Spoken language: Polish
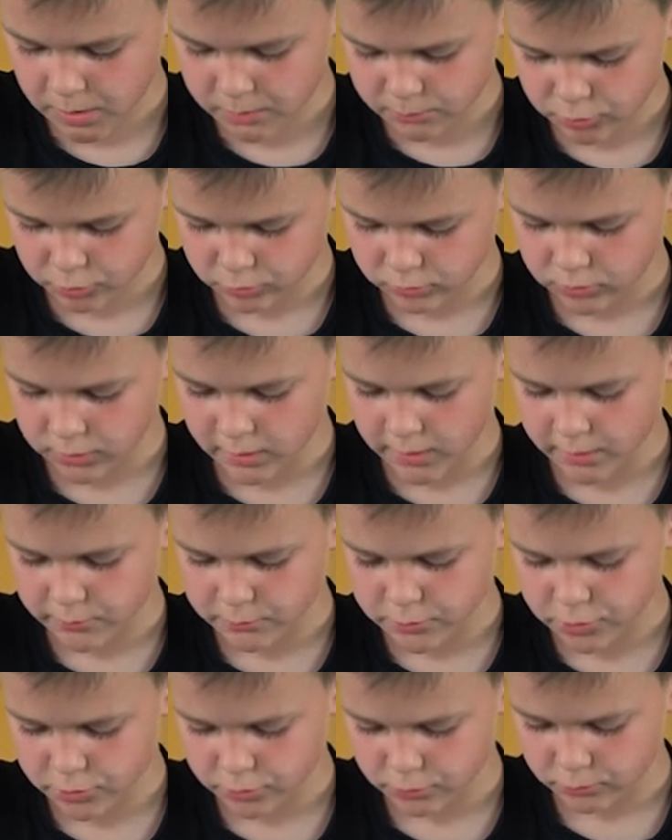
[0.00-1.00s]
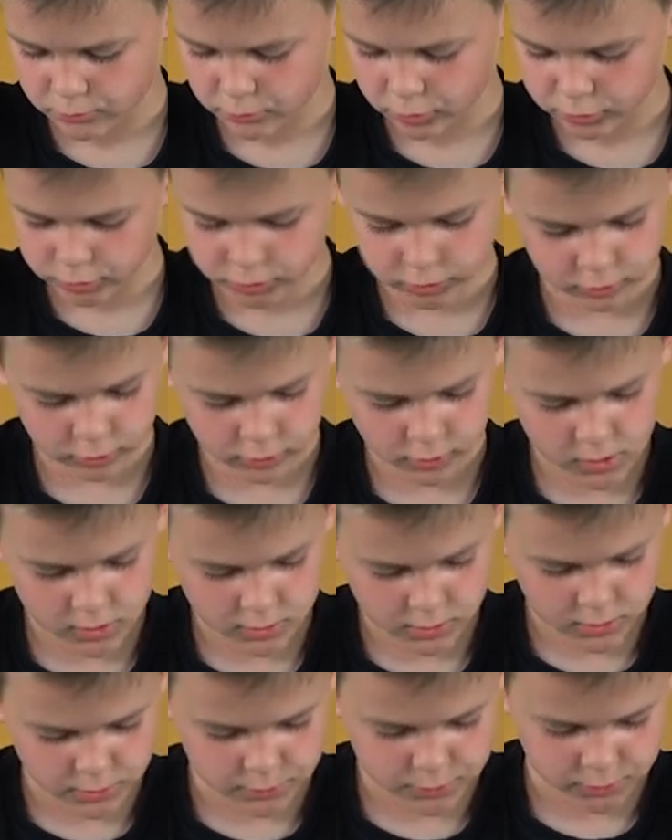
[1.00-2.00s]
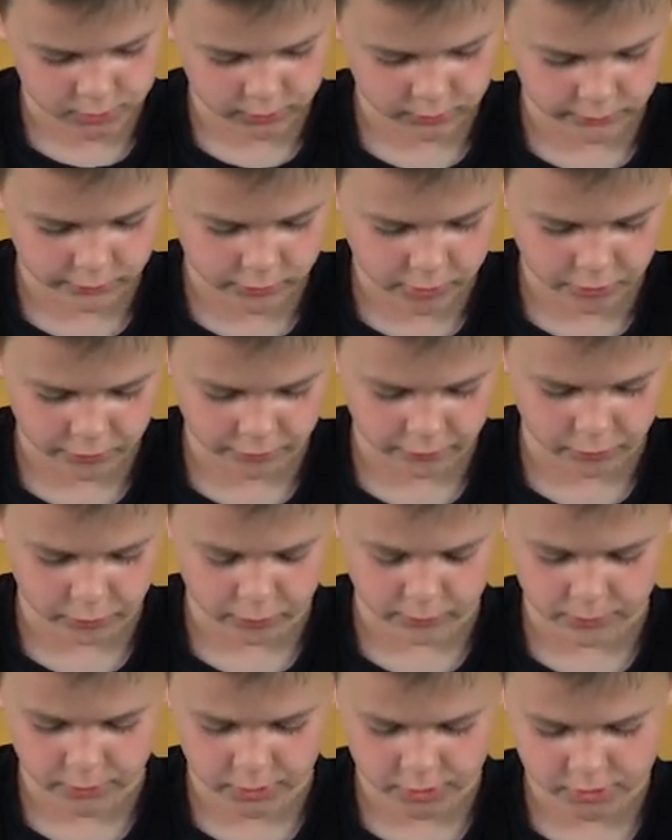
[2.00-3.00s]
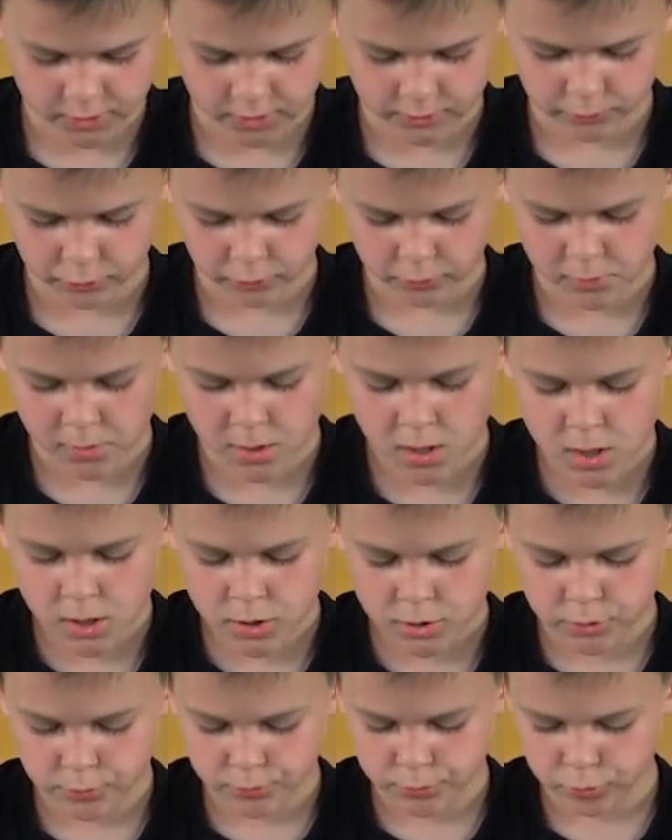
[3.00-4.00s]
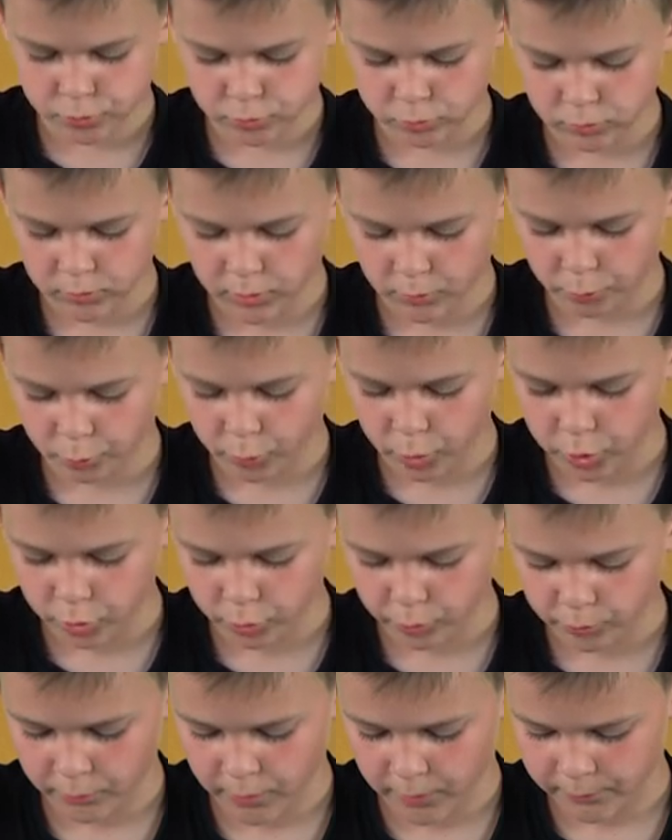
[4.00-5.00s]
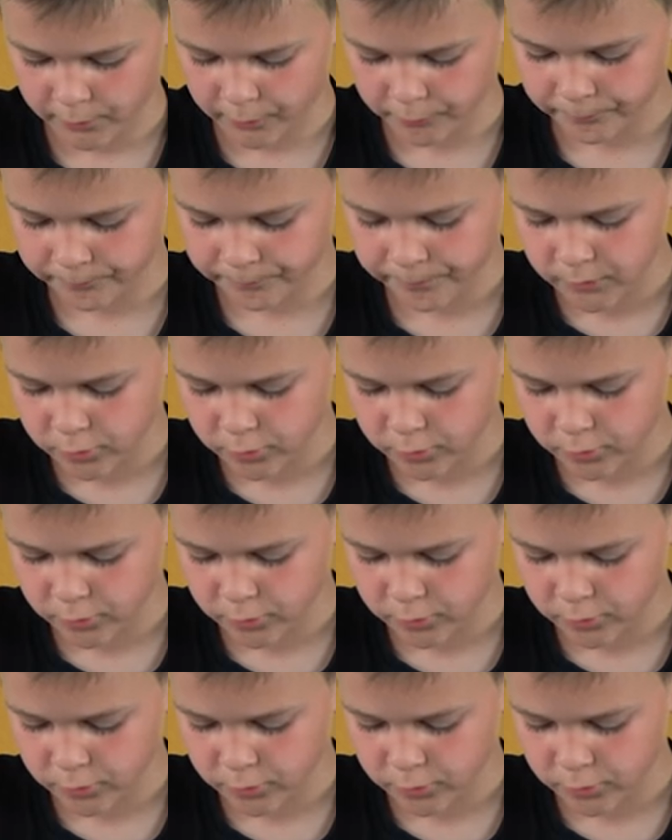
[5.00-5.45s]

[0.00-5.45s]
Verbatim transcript: Przytuliłem się mocno i przez chwilę wyobrażałem sobie, że przytulam moją mamę,